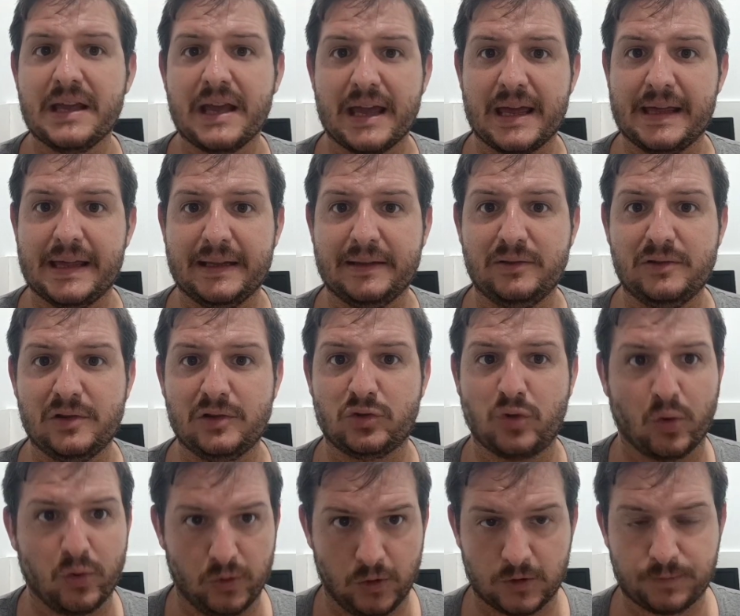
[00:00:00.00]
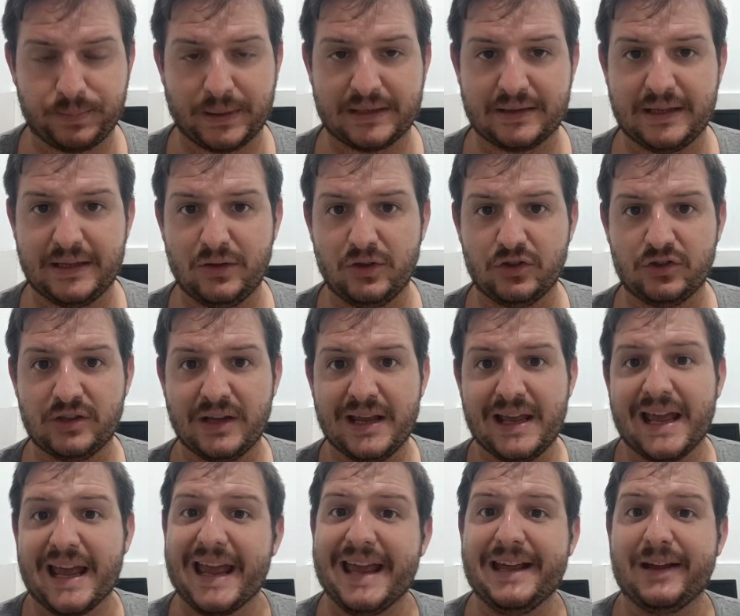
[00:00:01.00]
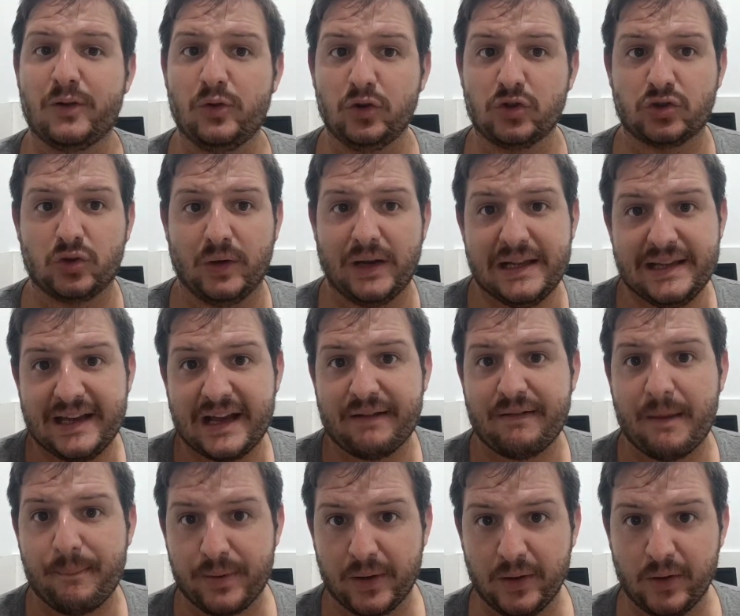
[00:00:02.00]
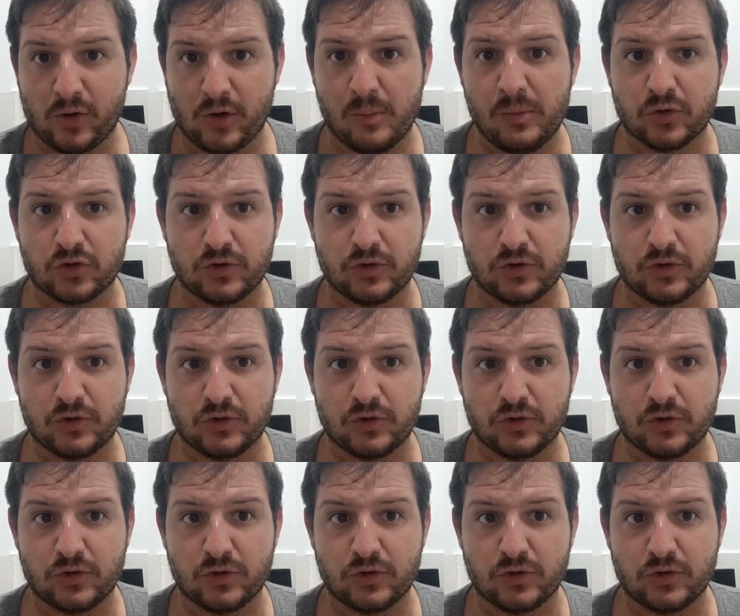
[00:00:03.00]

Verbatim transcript: en todos los partidos e incluso él llegaba a priori como